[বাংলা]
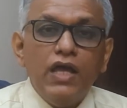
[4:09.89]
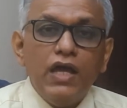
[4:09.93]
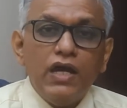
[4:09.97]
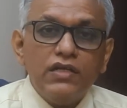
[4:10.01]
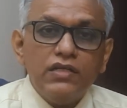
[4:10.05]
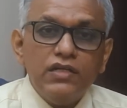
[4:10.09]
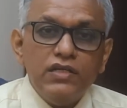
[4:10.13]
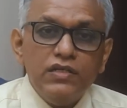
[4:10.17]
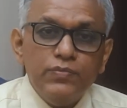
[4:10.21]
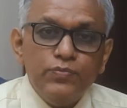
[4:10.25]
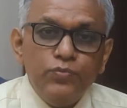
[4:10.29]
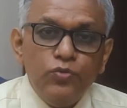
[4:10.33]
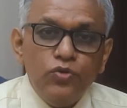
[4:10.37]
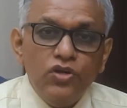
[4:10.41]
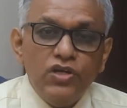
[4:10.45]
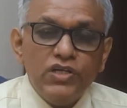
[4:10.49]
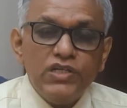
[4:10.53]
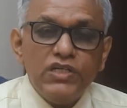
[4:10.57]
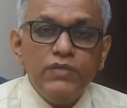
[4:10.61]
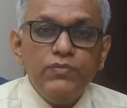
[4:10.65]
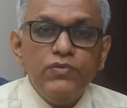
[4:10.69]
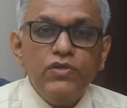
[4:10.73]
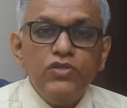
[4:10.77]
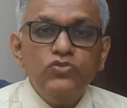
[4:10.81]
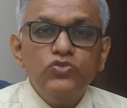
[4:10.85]
একটা
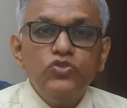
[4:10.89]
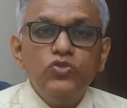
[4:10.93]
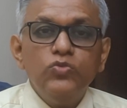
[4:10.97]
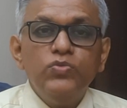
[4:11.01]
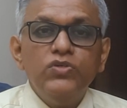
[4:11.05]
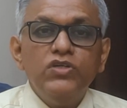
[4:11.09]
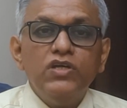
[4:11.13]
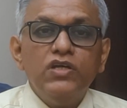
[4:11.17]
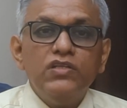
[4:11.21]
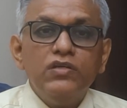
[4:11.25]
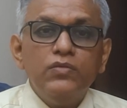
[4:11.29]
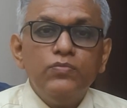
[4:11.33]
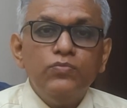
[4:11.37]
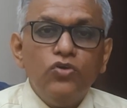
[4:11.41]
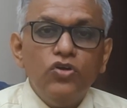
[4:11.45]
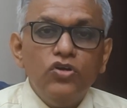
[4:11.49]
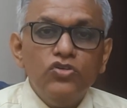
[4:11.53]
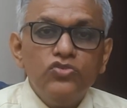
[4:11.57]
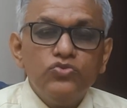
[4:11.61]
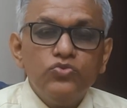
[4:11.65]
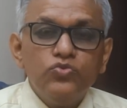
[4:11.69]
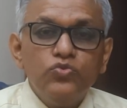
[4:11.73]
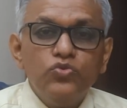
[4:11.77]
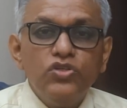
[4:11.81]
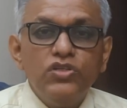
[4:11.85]
রিপ্রোডাক্টিভ এজ গ্রুপে যাদের
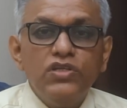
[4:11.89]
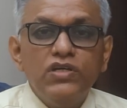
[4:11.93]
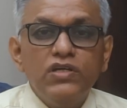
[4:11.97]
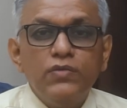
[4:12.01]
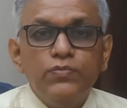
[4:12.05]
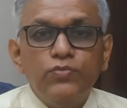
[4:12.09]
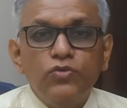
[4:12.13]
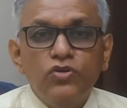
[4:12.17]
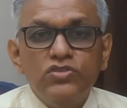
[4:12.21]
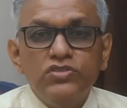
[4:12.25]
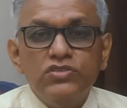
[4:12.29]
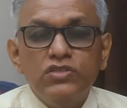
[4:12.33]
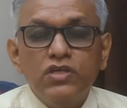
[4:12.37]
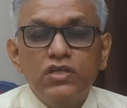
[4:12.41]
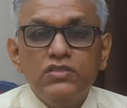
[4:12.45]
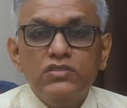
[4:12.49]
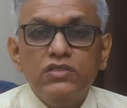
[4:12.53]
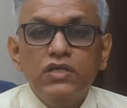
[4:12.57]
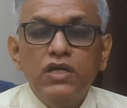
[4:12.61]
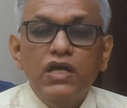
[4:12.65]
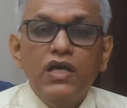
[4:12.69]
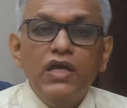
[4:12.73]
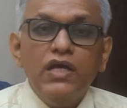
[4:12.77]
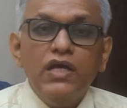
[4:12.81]
বয়স কুড়ি থেকে পঞ্চাশ